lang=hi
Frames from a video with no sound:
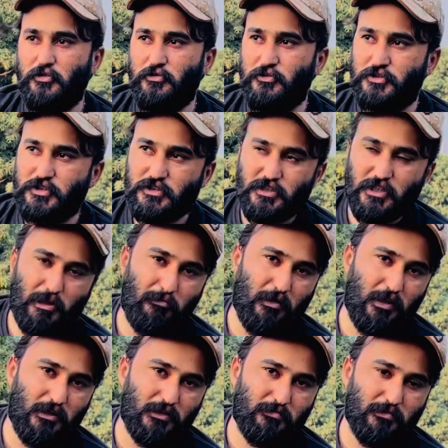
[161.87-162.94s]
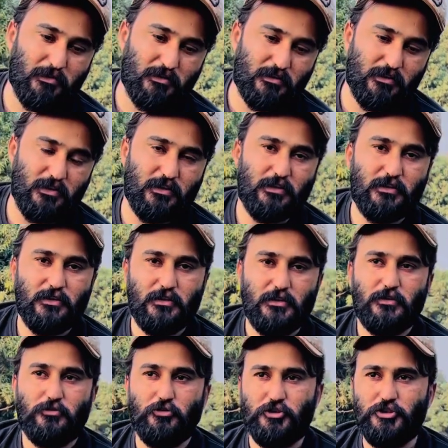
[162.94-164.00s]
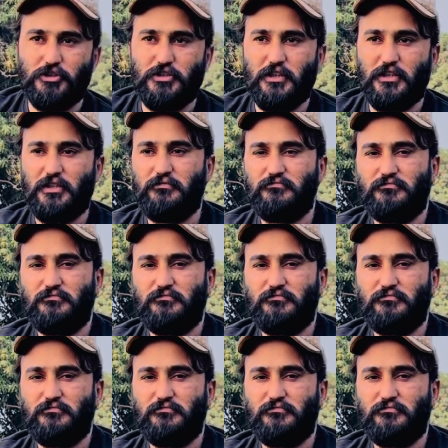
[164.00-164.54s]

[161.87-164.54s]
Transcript: और इसकी क्या मालियत बनती है कोशिश करें